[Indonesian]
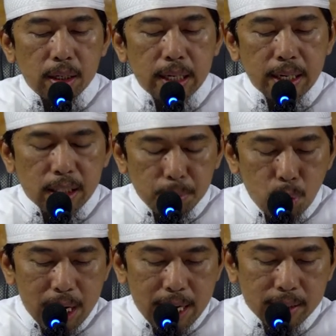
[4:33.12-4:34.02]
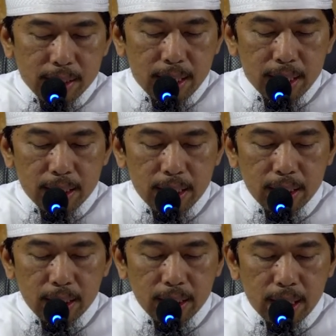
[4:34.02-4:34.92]
dan sebuah asar
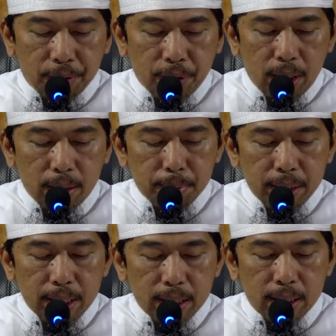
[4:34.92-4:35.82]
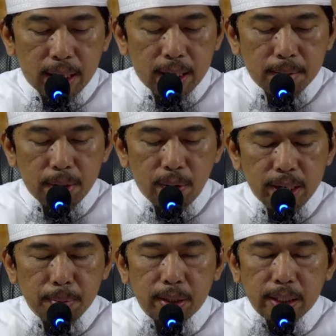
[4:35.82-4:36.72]
dari Atta bin Yasar bahwa
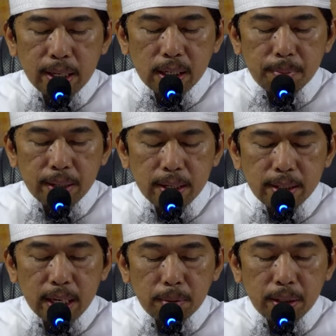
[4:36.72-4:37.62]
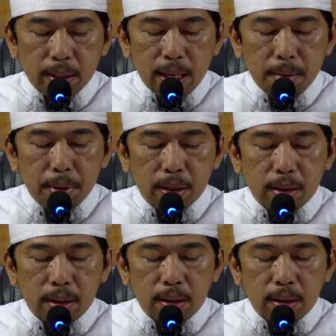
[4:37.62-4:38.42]
dia bertanya kepada Zaid bin Thabit